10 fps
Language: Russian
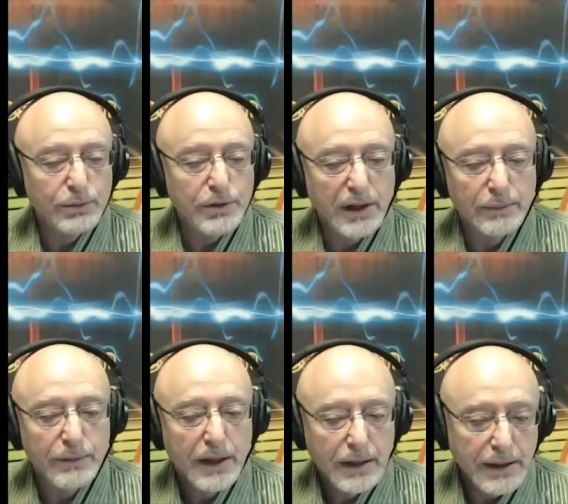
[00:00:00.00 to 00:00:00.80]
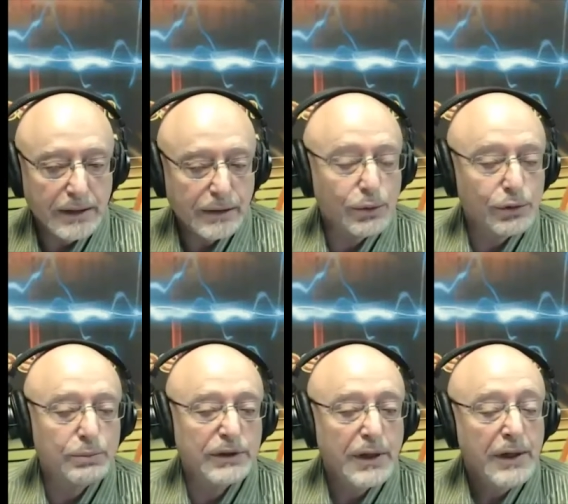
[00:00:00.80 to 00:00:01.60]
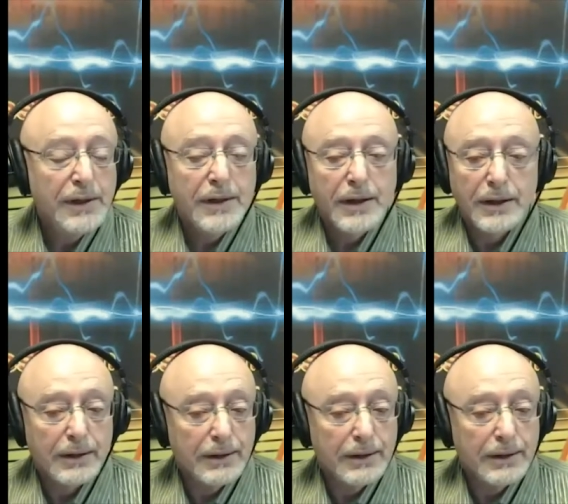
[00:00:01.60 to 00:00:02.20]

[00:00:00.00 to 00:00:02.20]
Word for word: человеком? Нет, это должен быть... Э,